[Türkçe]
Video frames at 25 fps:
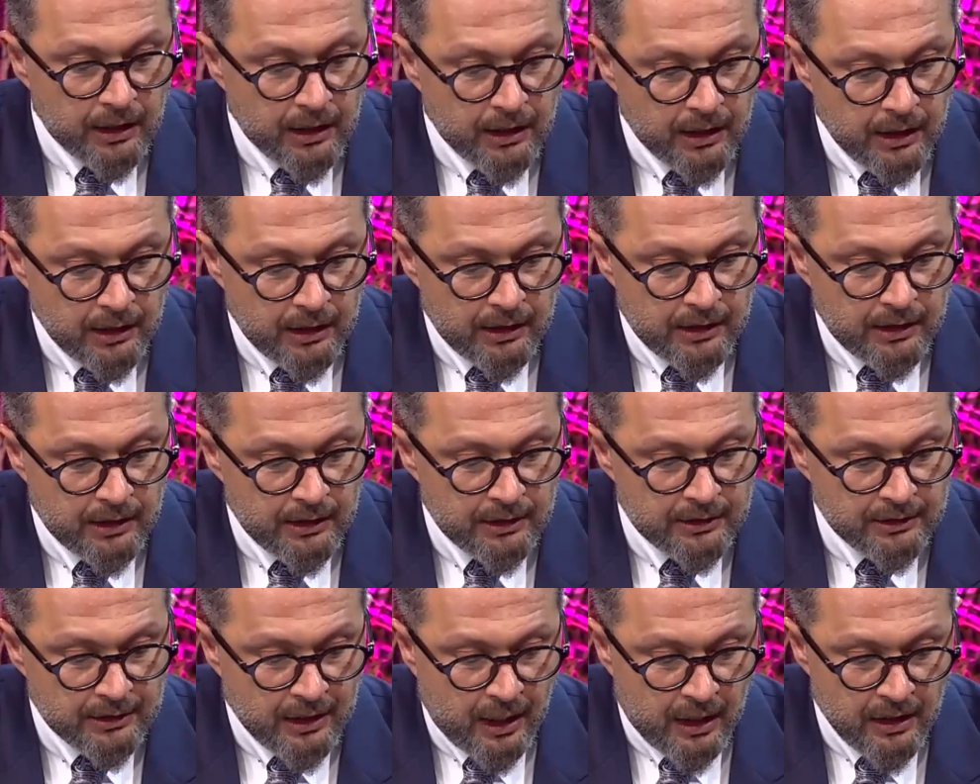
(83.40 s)
E,
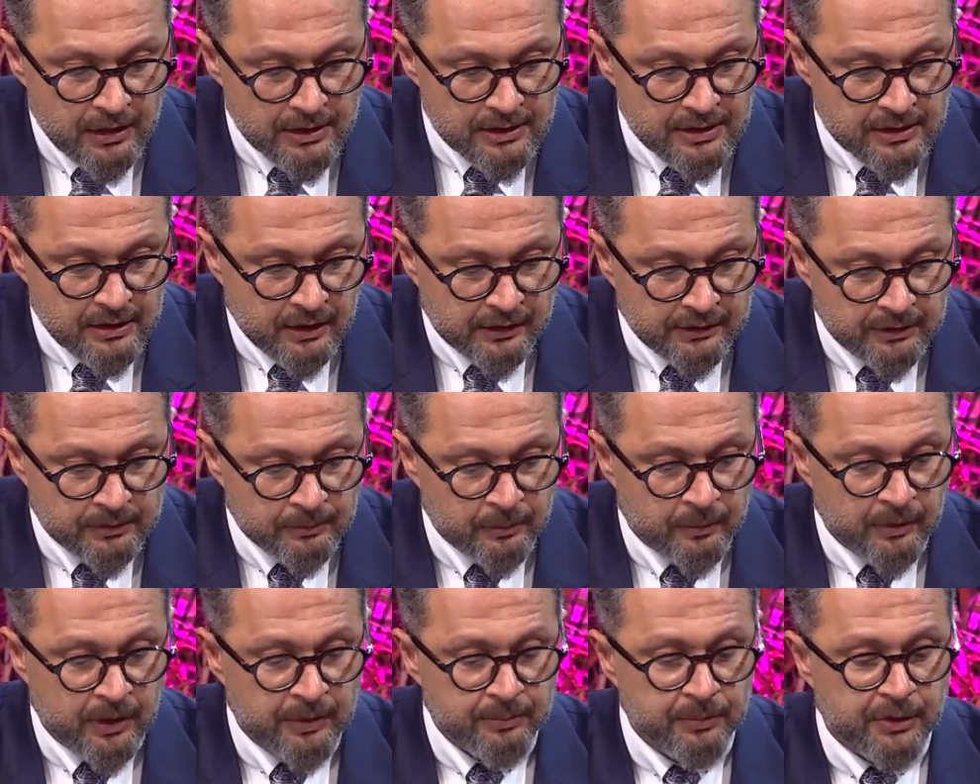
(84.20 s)
Naz
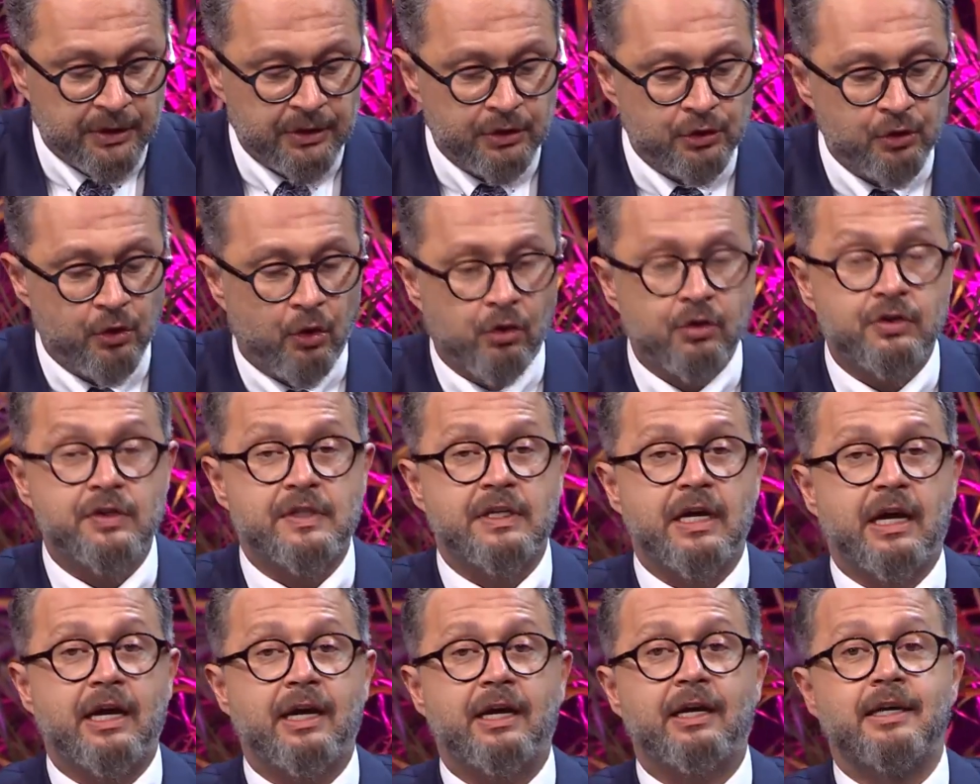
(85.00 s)
Hanım'la mı
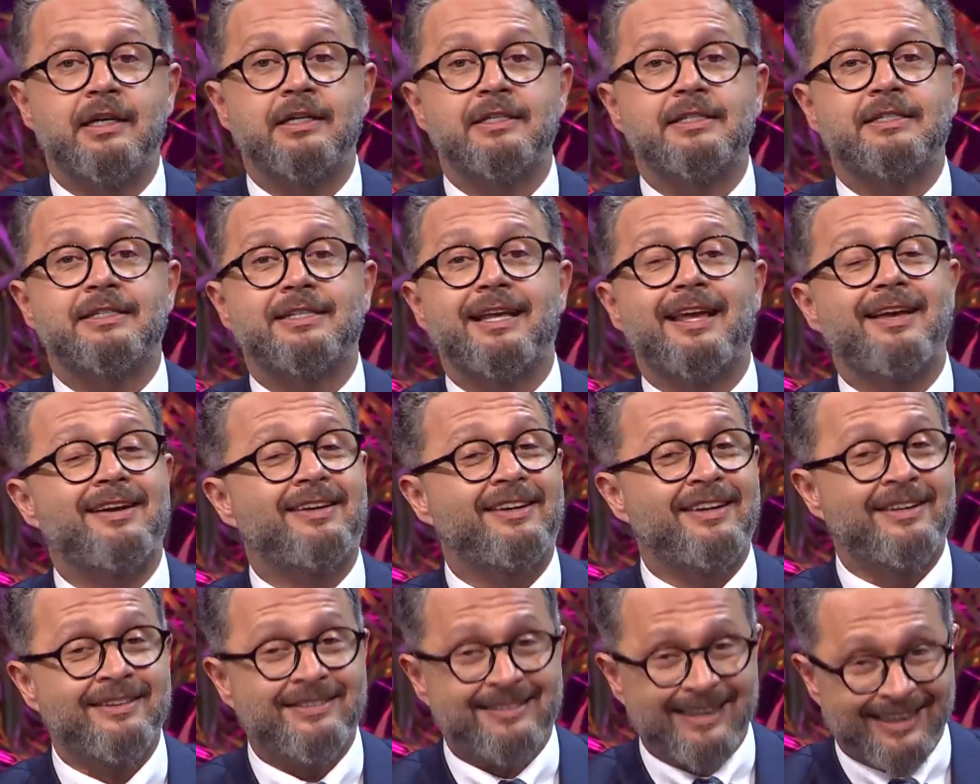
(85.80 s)
yoksa e,
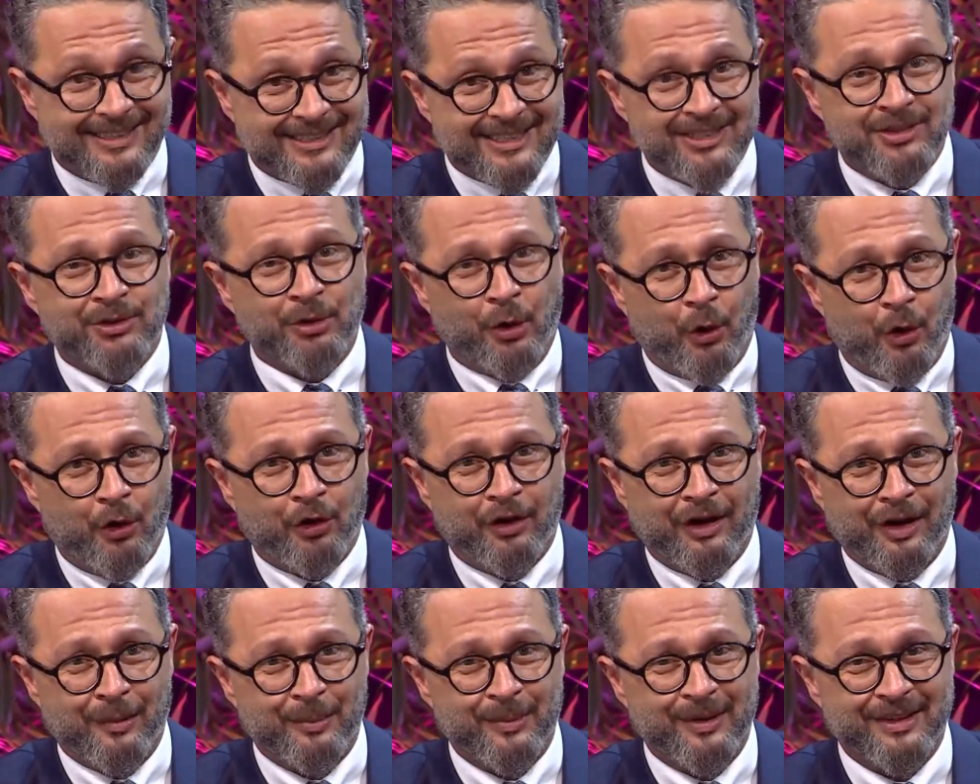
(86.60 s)
Zerrin
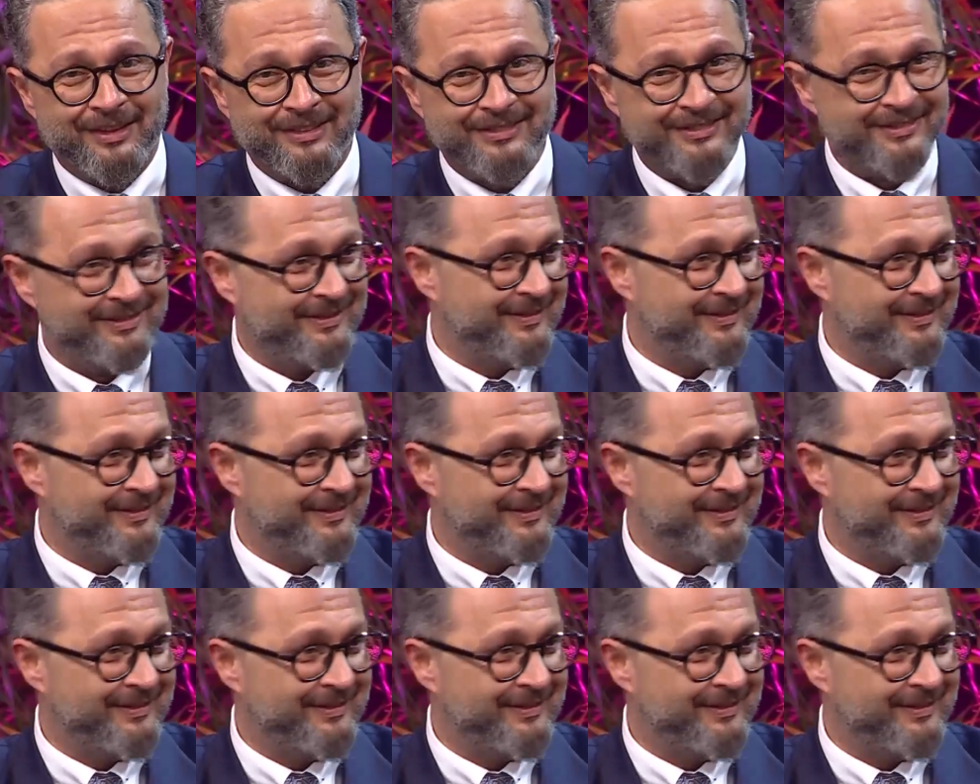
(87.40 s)
Tekindor'la mı?